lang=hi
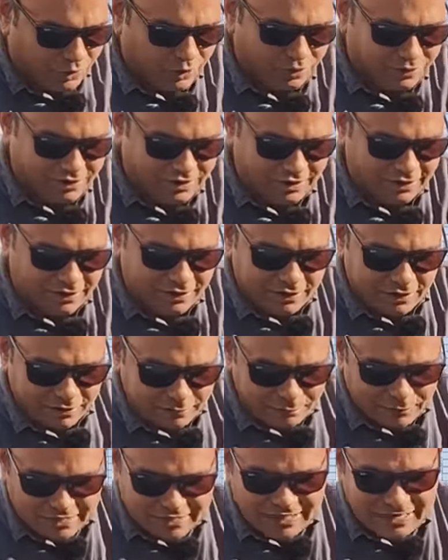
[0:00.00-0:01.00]
ओके
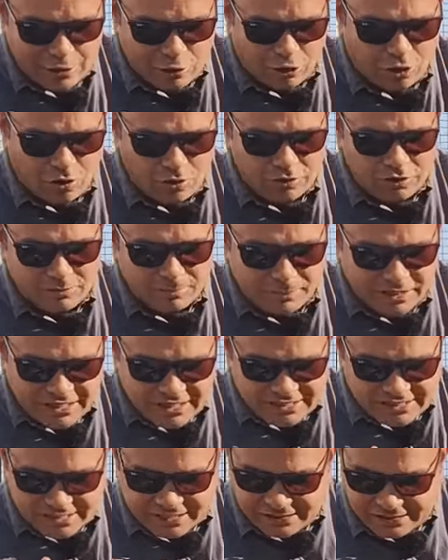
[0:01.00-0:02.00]
बडी लो
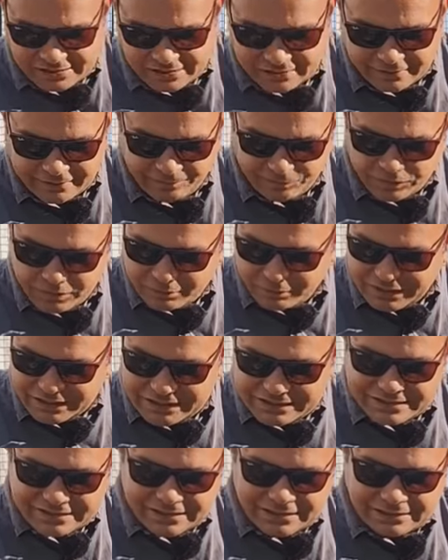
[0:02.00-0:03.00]
बडी सिट
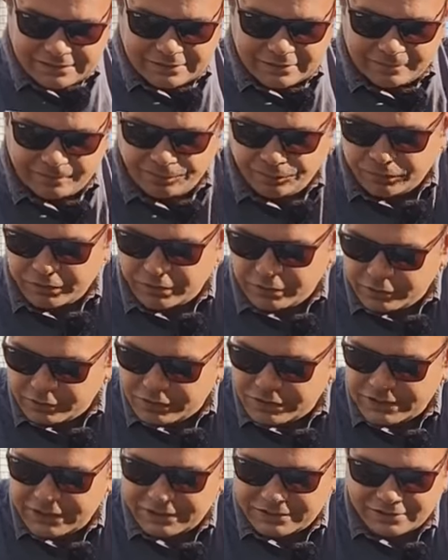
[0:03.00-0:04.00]
बडी सिट
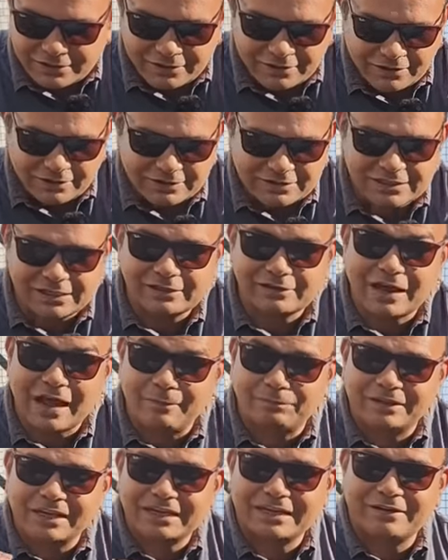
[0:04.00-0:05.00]
सिट सिट
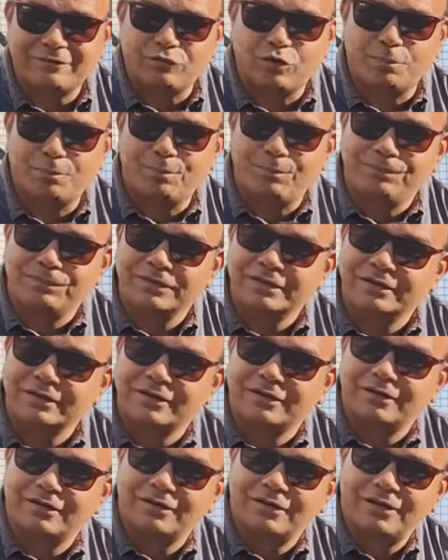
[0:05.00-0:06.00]
अब देखिए वो
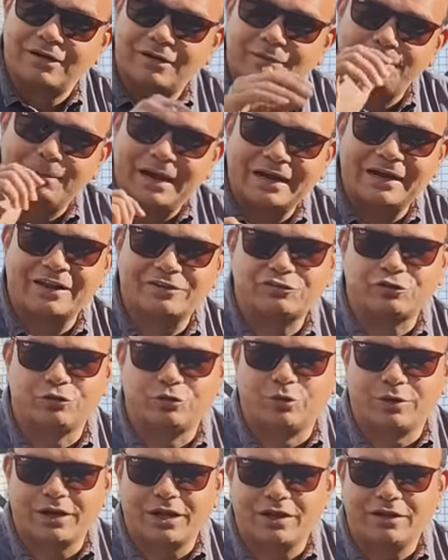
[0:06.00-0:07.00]
बैठना शुरू
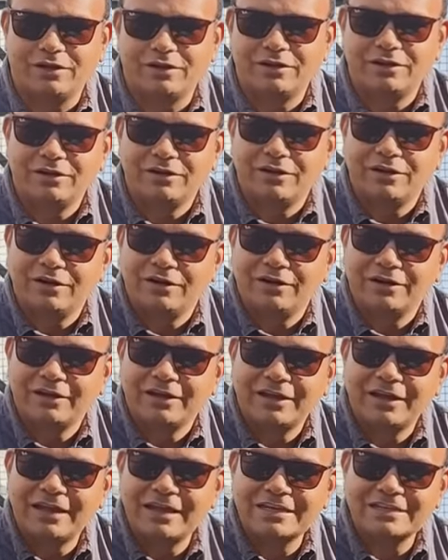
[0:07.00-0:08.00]
हो गया
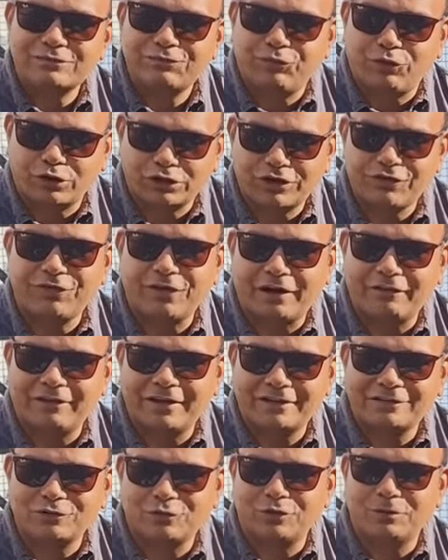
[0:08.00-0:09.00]
ही इज 45
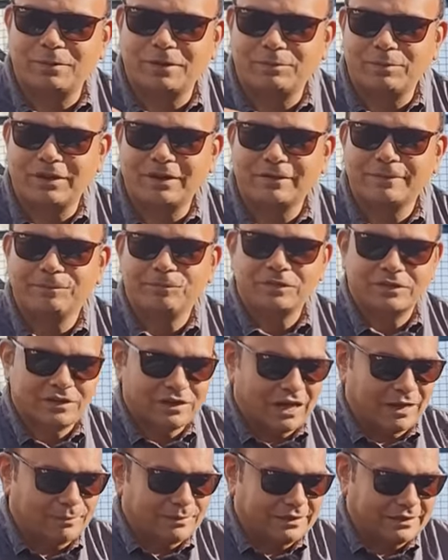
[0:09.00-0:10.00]
डेज ओल्ड बेबी
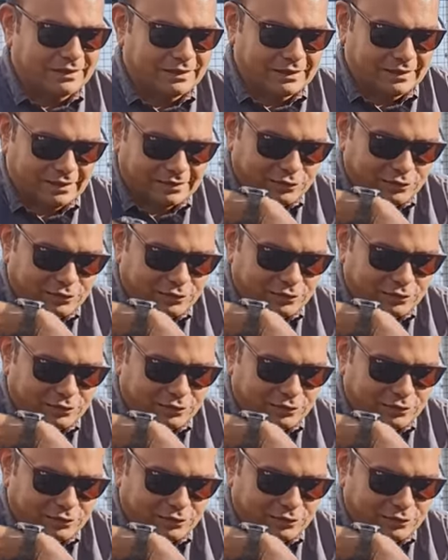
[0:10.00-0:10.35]
अब ये देखिए